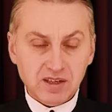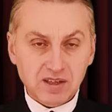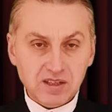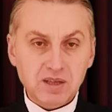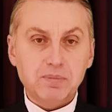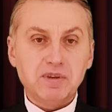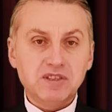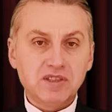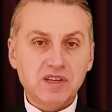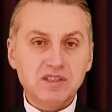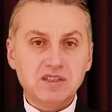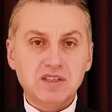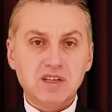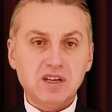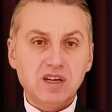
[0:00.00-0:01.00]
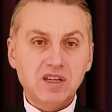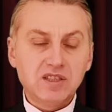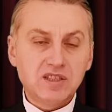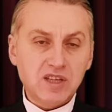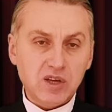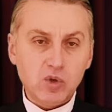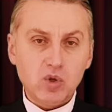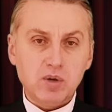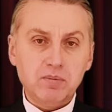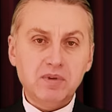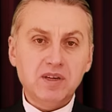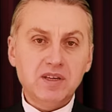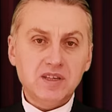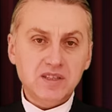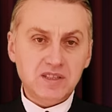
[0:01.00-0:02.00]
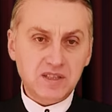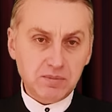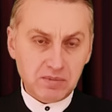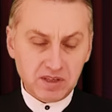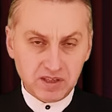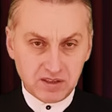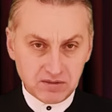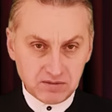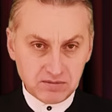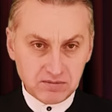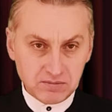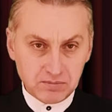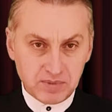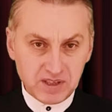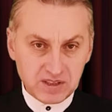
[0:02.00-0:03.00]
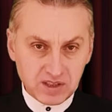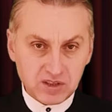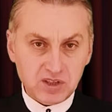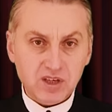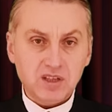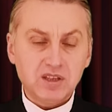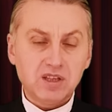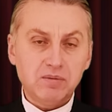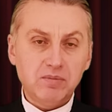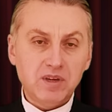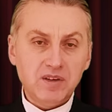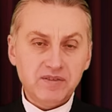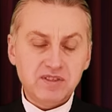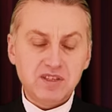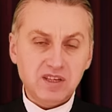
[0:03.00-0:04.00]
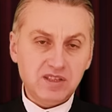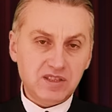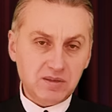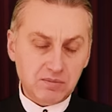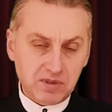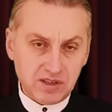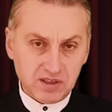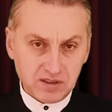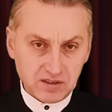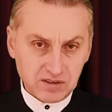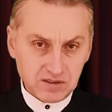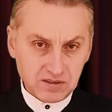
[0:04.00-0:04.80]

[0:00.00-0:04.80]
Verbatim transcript: непосредственно царем земли президентом всей земли.